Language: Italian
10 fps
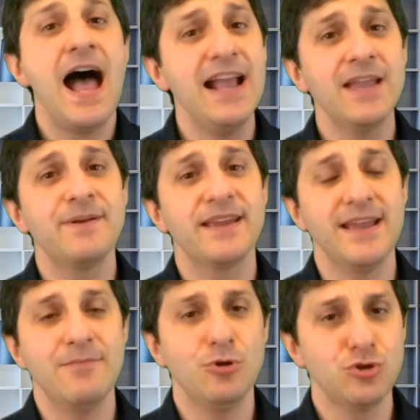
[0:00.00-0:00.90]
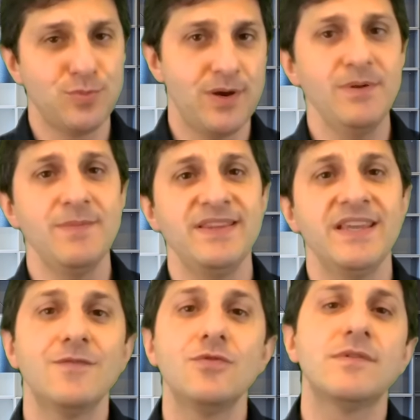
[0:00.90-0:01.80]
anche perché molto
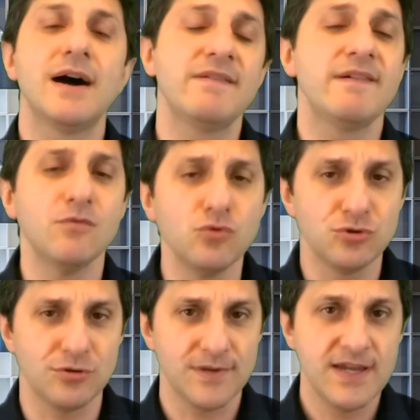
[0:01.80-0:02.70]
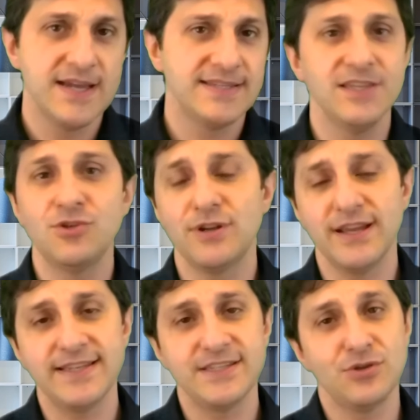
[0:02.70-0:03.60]
probabilmente aveva avuto
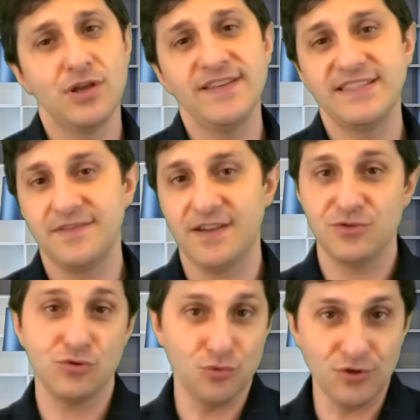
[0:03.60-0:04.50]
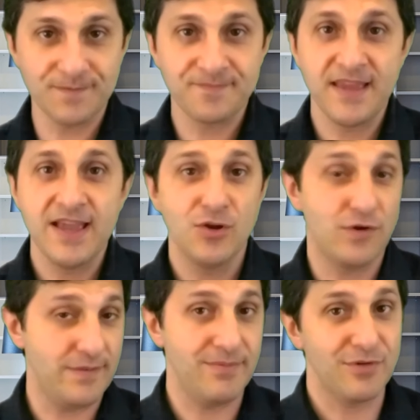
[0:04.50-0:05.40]
sentore che se non l'avesse fatto lui lo
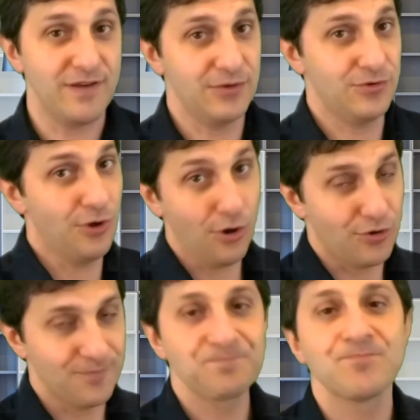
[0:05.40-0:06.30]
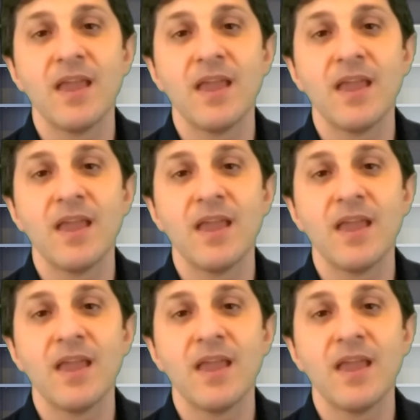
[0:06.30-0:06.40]
avrebbero fatto loro.